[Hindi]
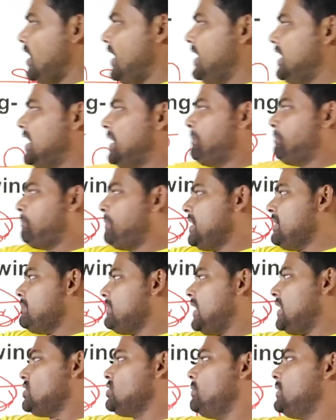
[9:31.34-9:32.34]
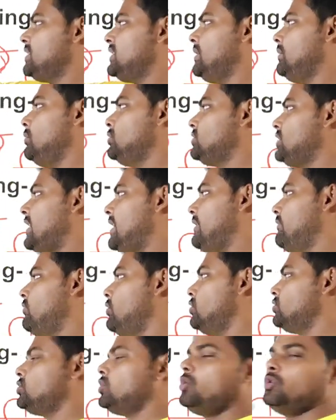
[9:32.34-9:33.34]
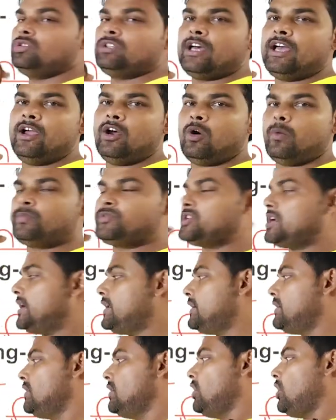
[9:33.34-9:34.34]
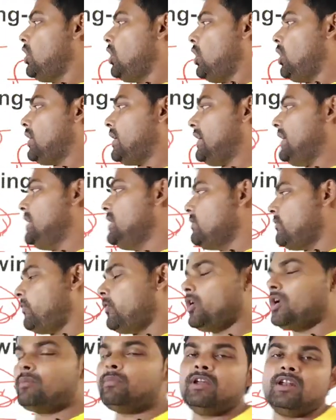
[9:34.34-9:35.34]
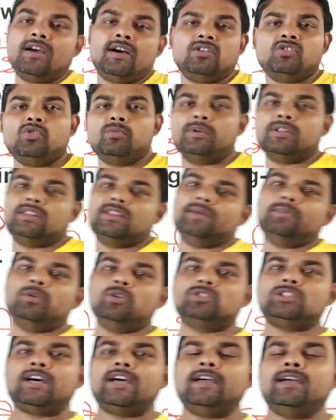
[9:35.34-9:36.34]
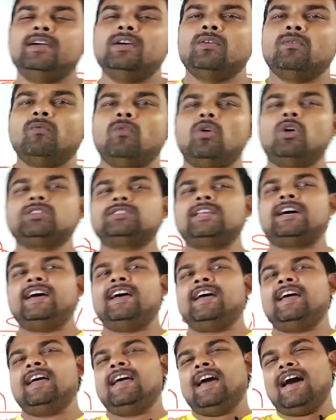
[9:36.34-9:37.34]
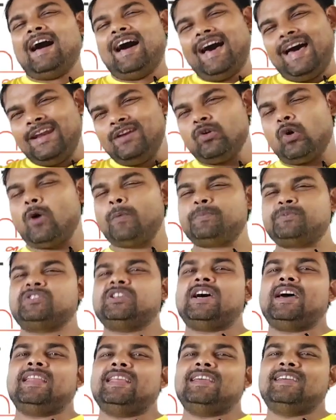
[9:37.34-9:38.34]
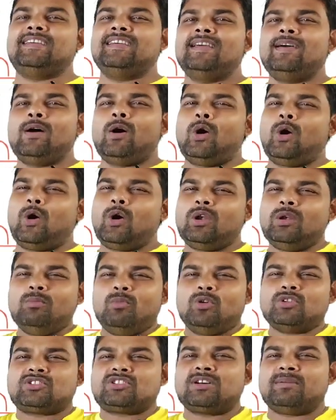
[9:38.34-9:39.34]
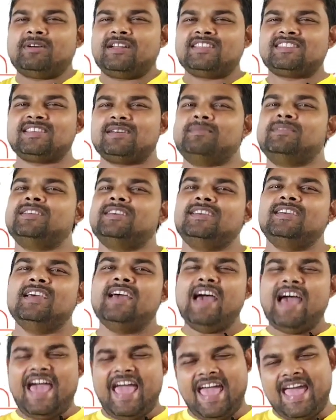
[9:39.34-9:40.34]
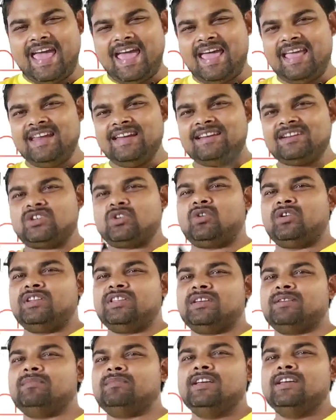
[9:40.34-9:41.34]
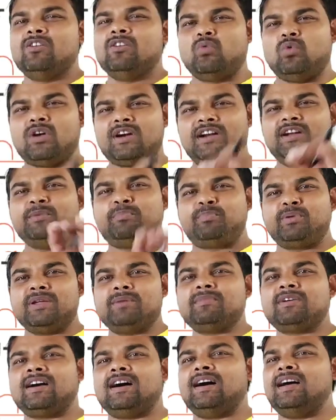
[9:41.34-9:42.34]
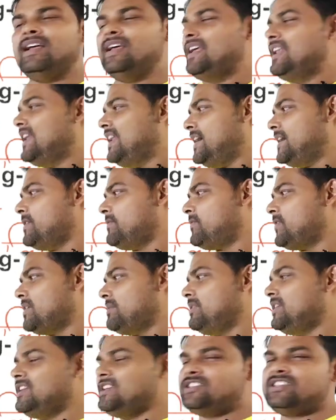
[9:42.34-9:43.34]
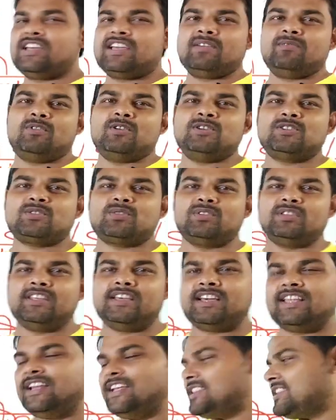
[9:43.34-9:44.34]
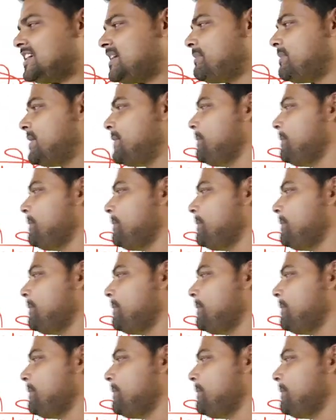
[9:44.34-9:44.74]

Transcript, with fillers: यानी कि प्रीम का जो मतलब होता है वो तो होता है औपचारिक और इनफॉर्मल का जो मतलब होता है वो होता है अनौपचारिक ऑलमोस्ट हमारे सामने है इंटोनियम वर्ड प्रीम का लेकिन फिर भी नीचे के वर्ड्स को देख लेते हैं